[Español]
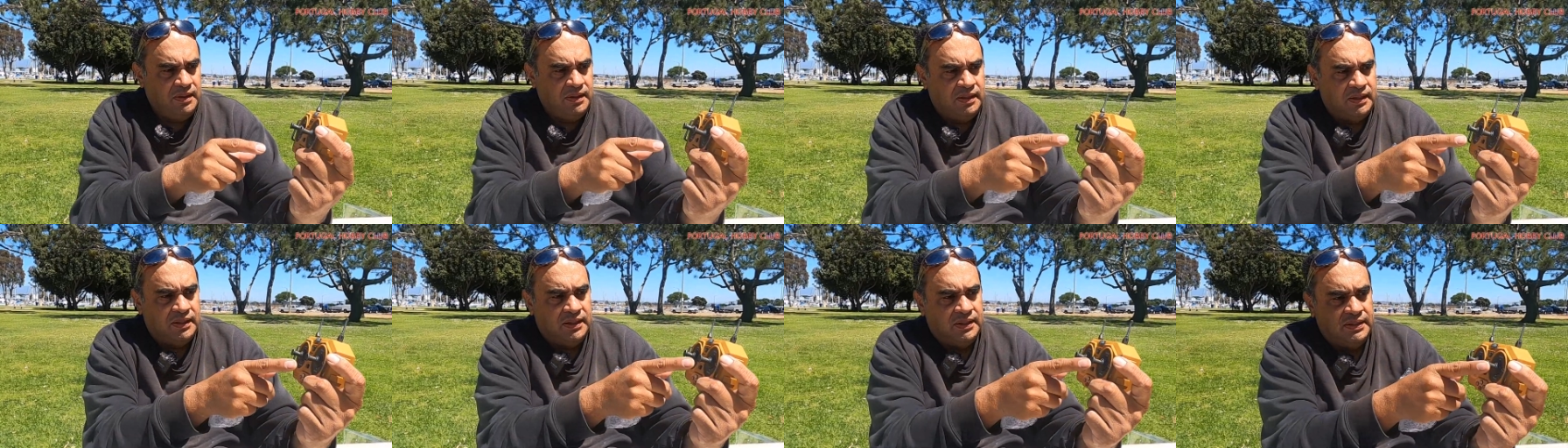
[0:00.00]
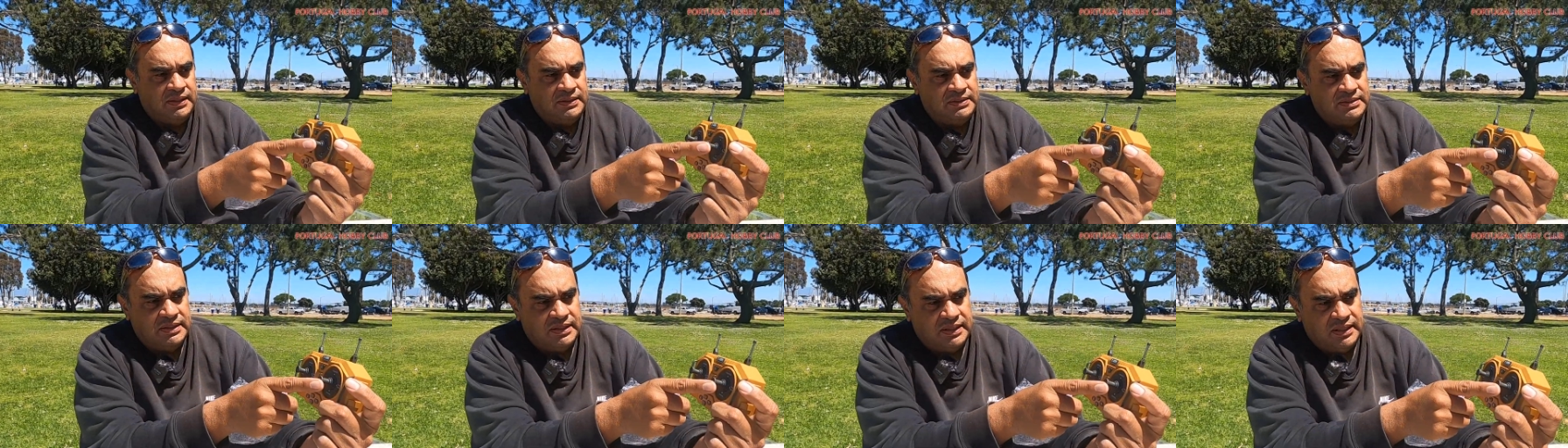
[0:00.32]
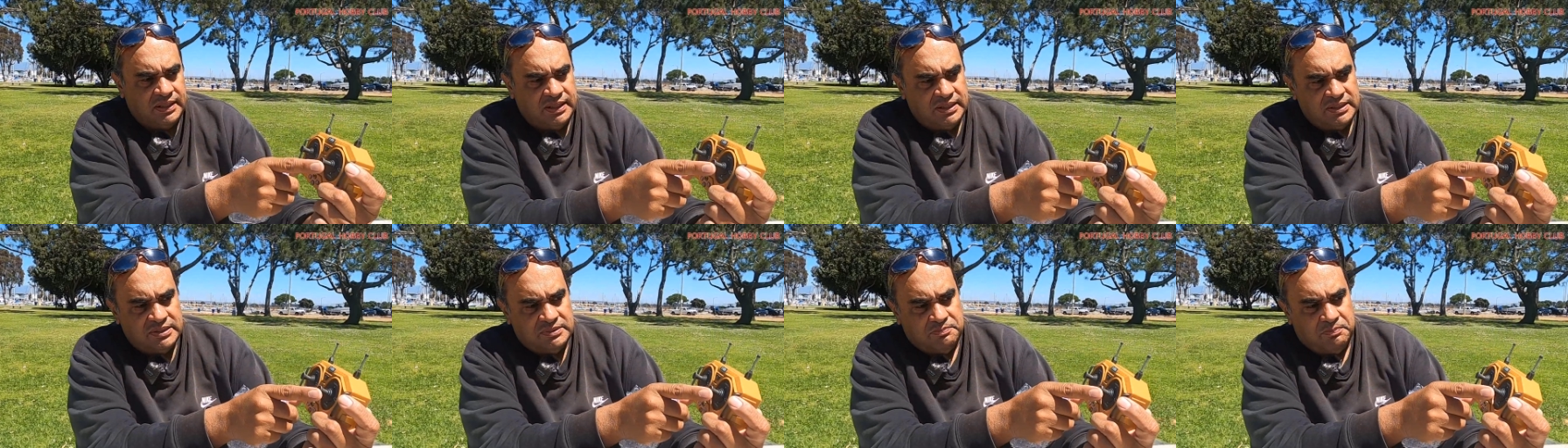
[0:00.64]
Aquí dice
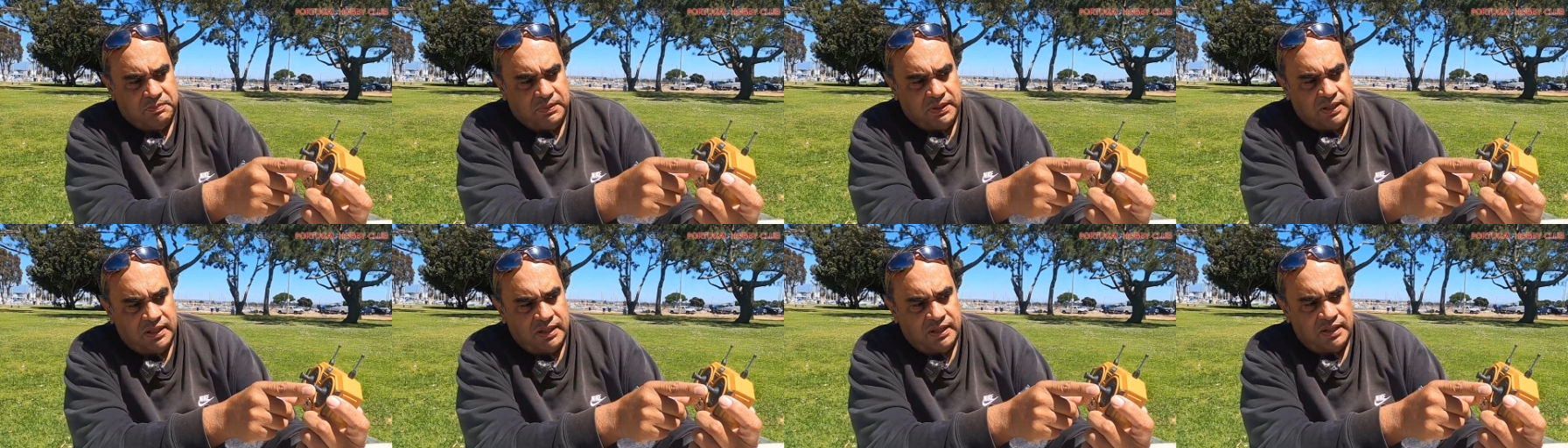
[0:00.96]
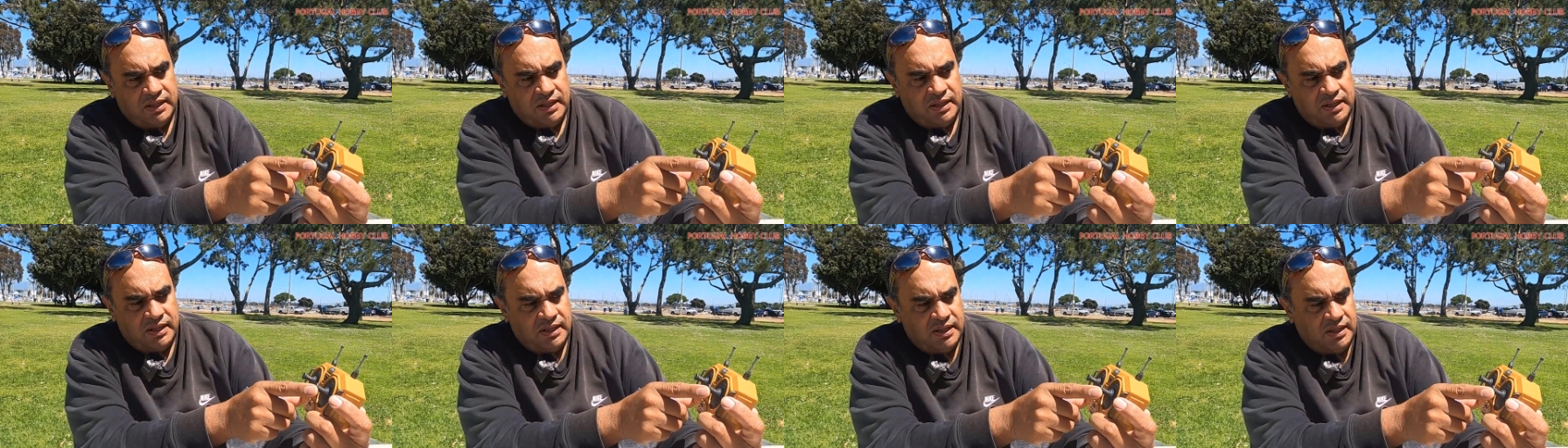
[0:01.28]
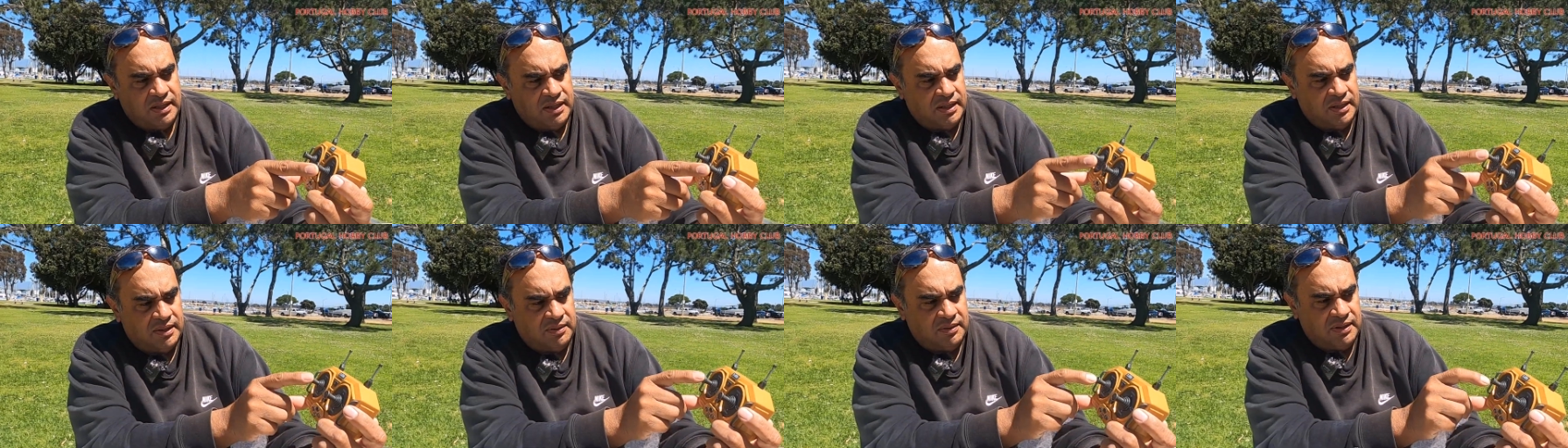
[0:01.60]
que es
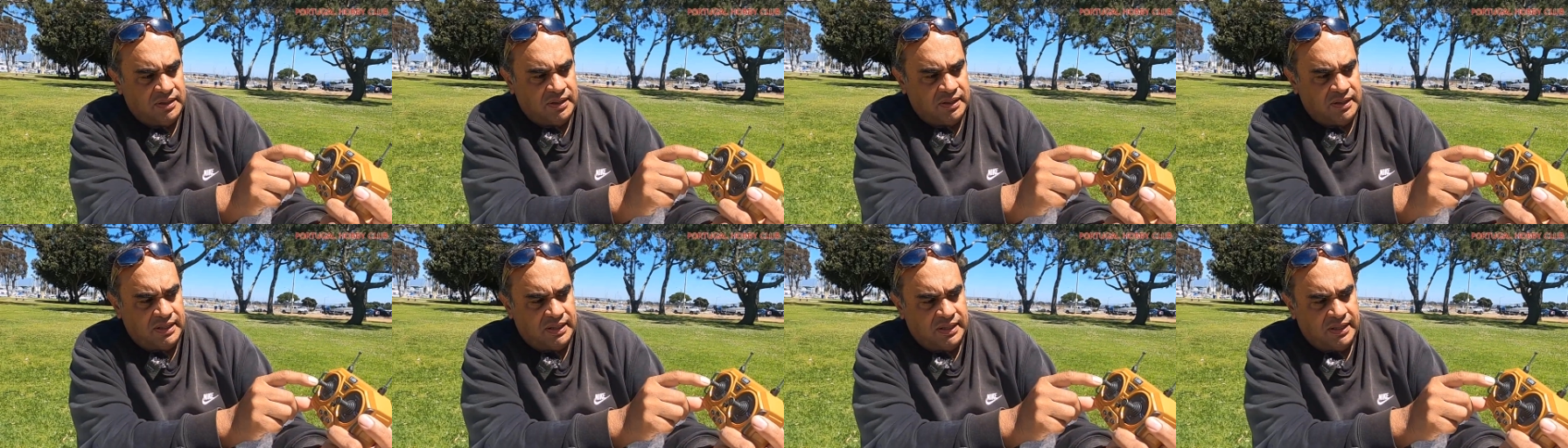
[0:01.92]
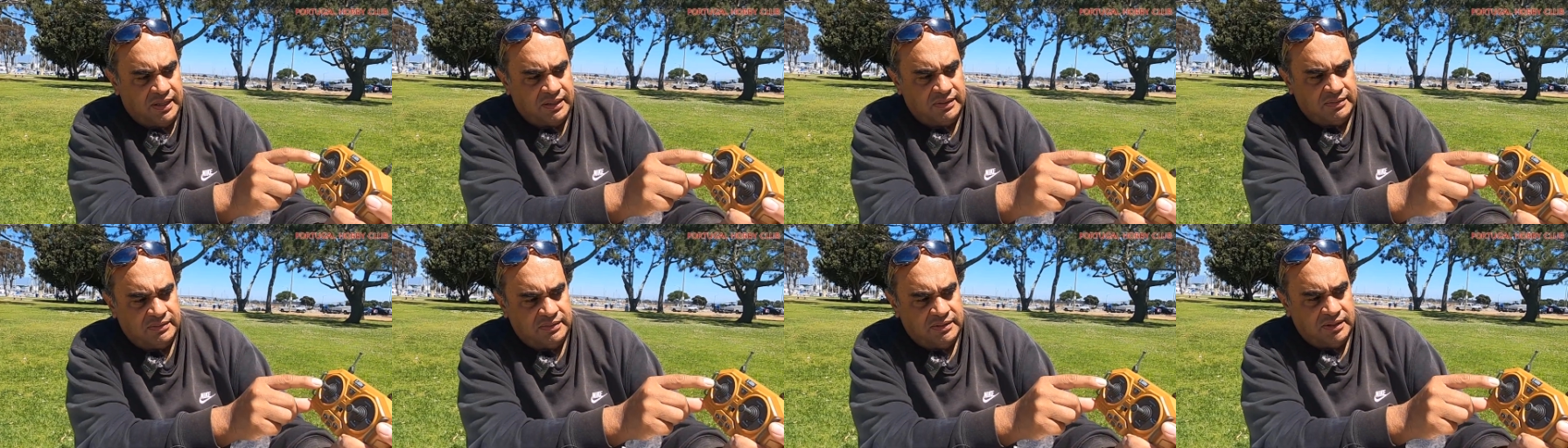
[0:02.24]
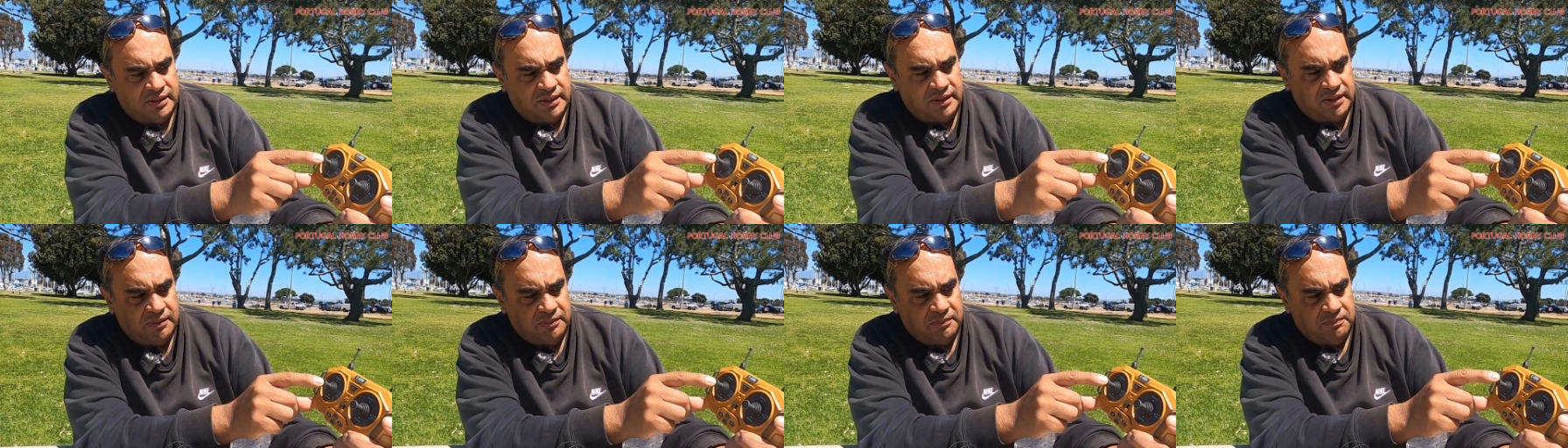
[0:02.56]
para
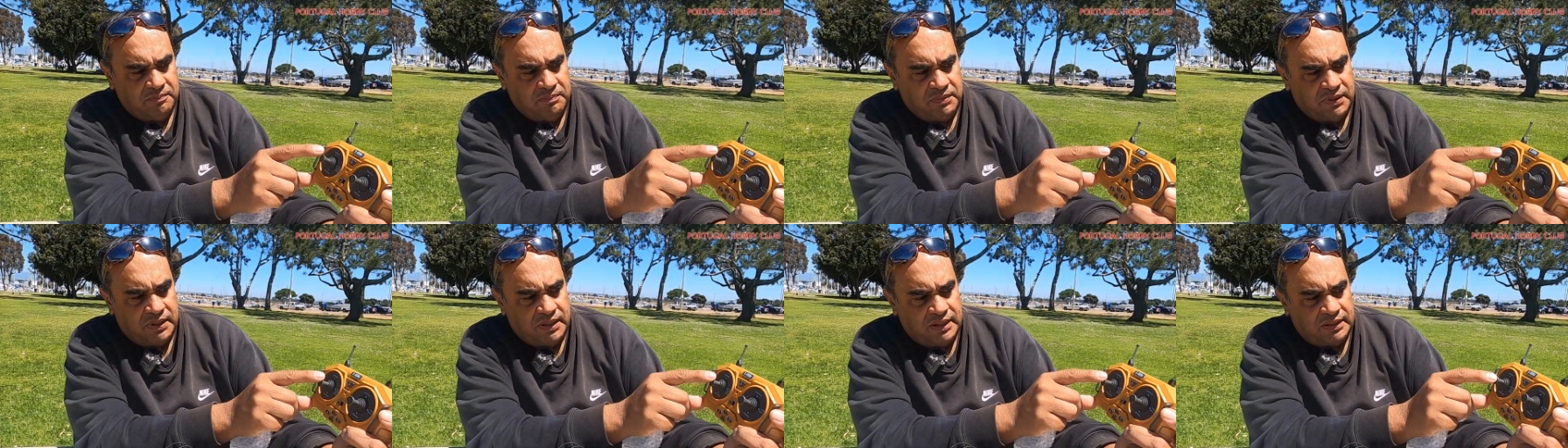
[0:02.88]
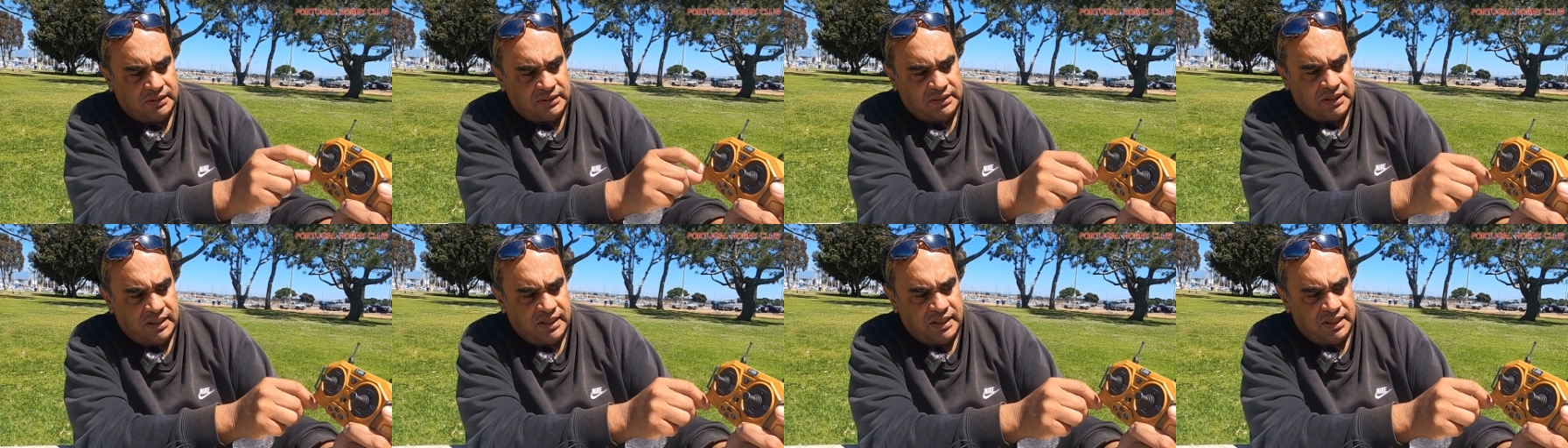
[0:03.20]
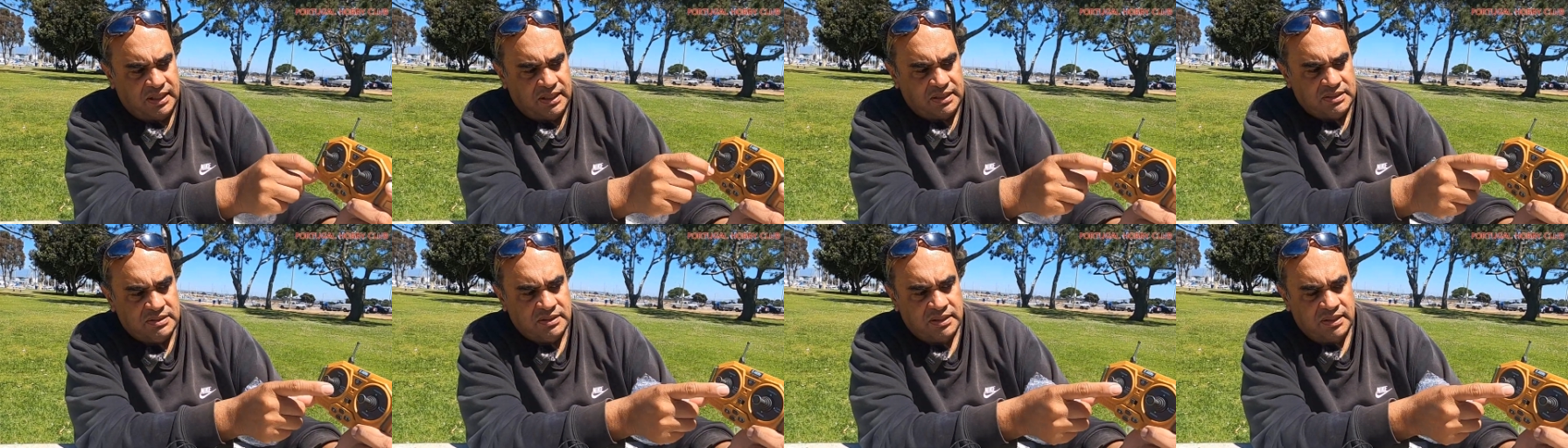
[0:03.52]
adelante, para
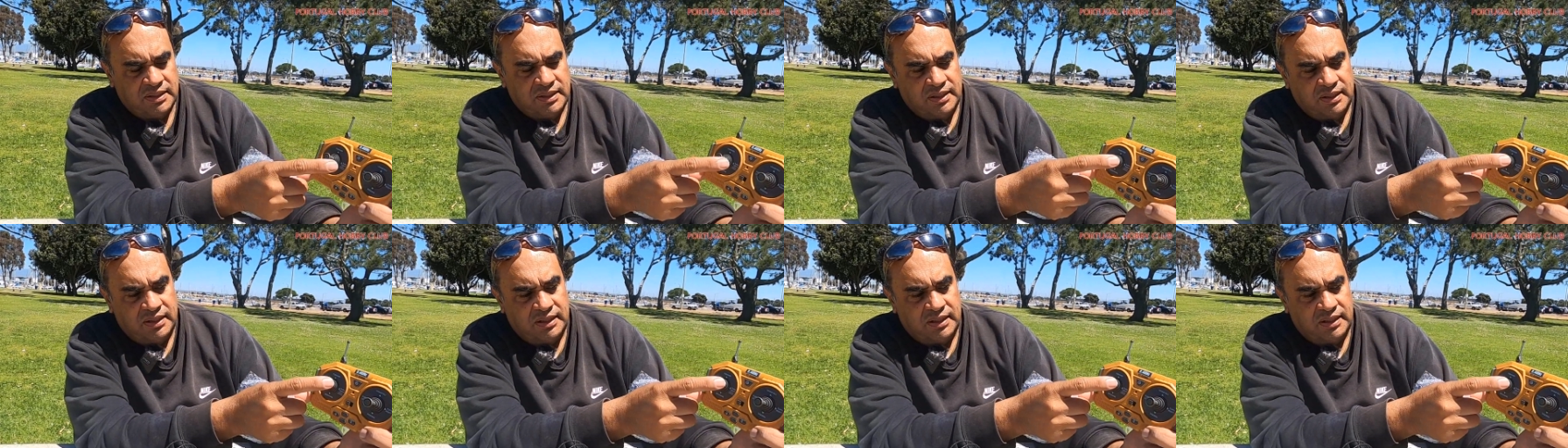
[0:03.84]
atrás,